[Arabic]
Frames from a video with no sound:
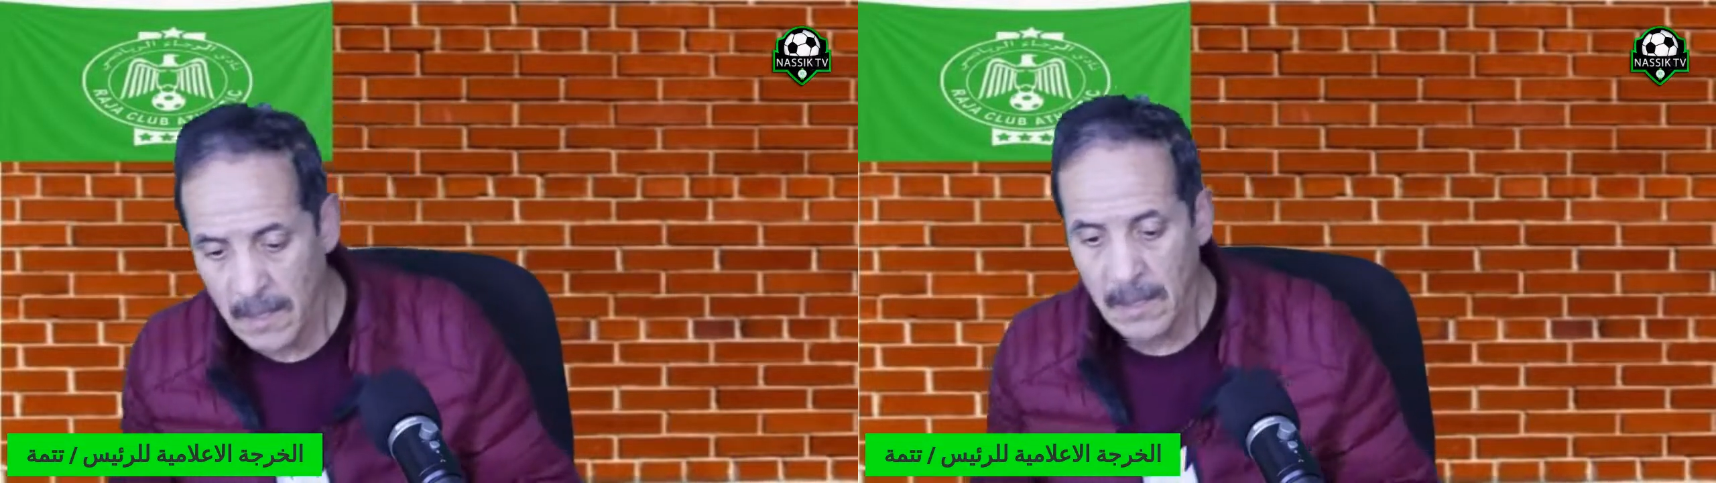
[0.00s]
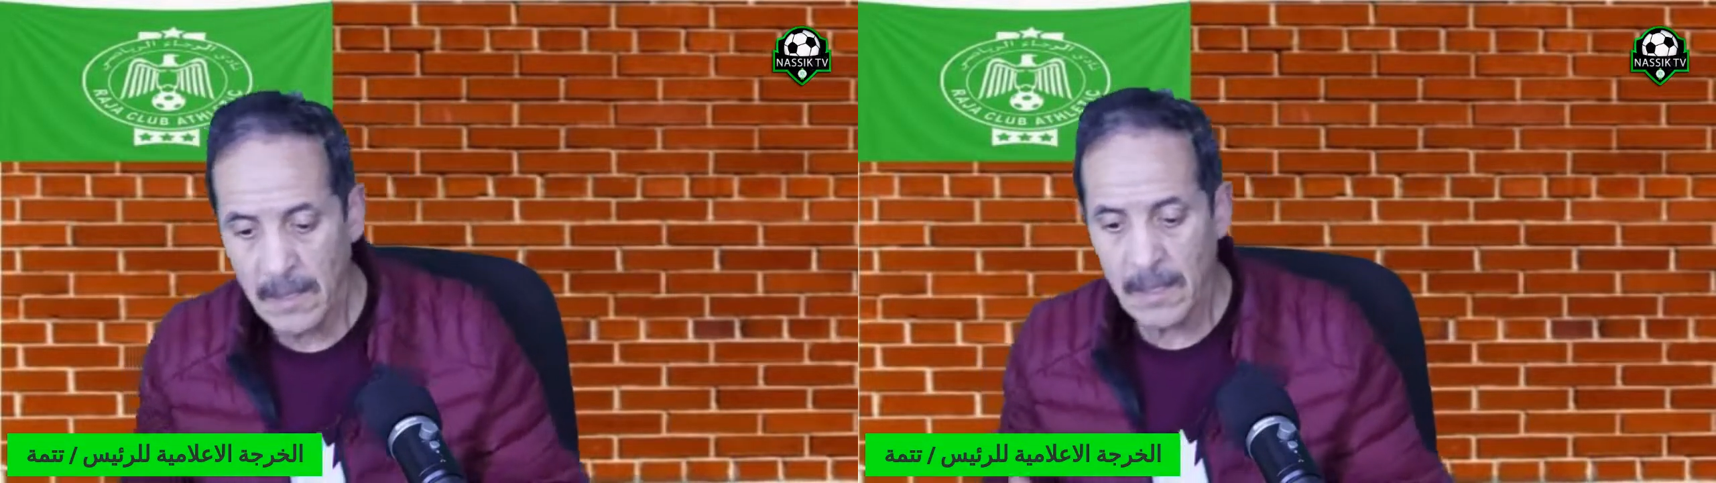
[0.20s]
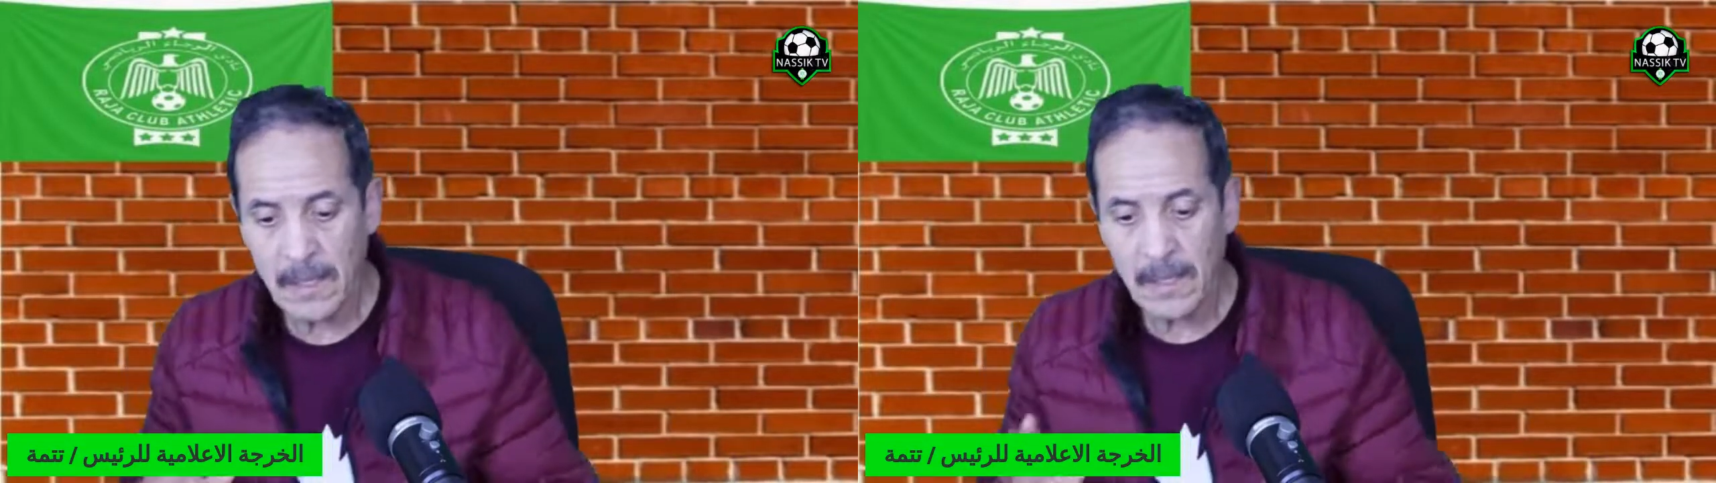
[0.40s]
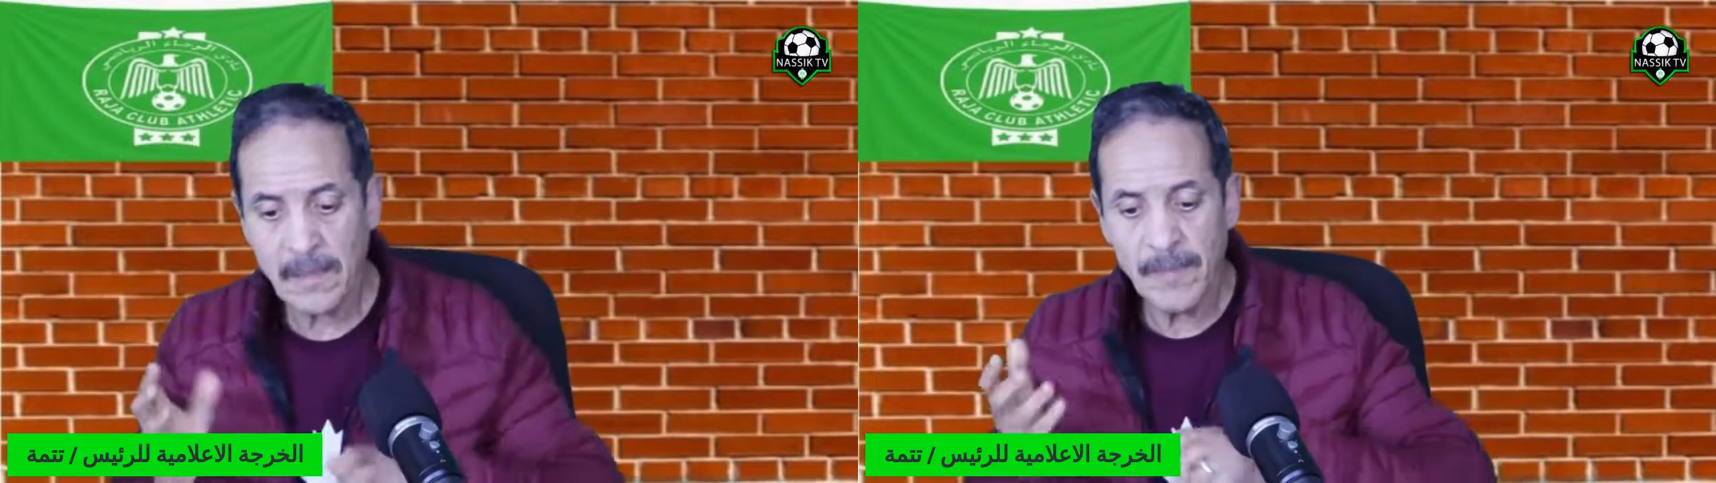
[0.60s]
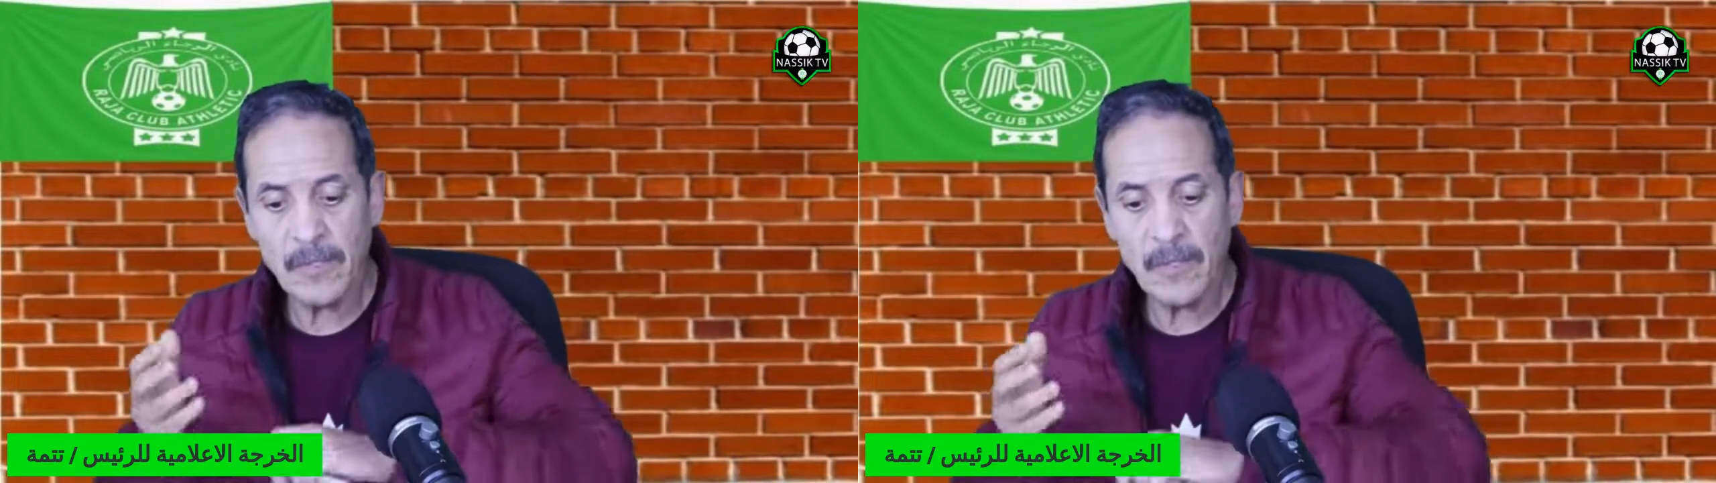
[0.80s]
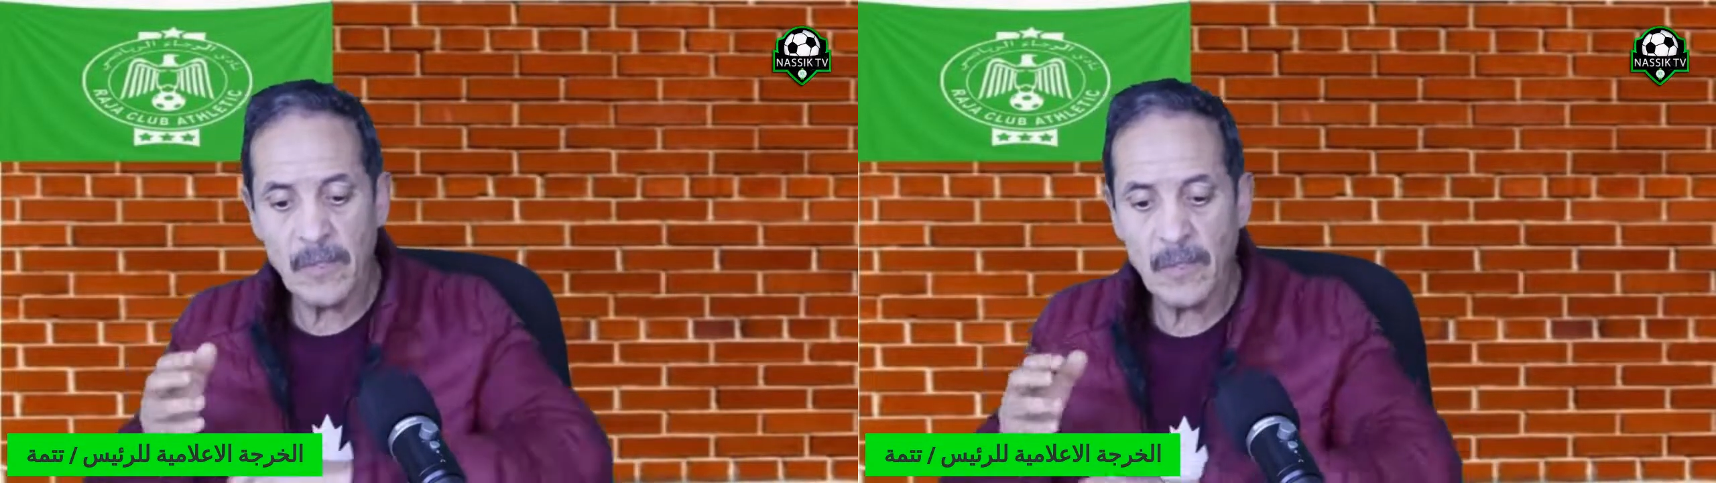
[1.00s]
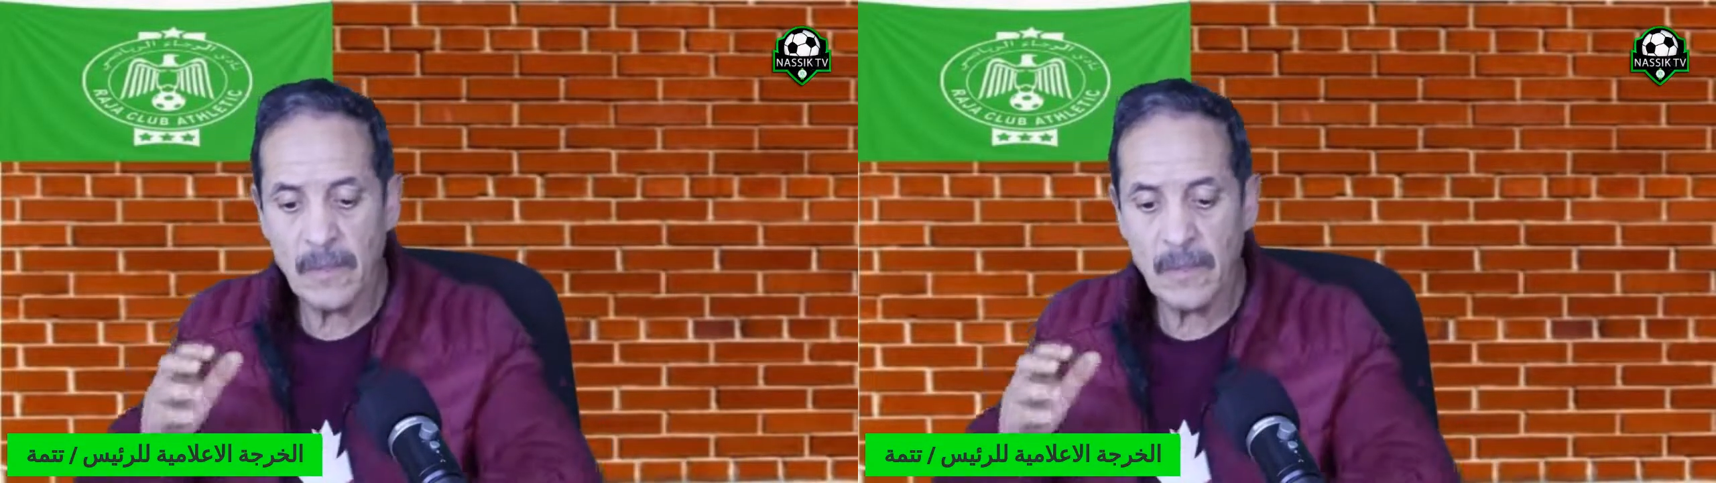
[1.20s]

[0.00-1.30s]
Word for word: آه، سميتو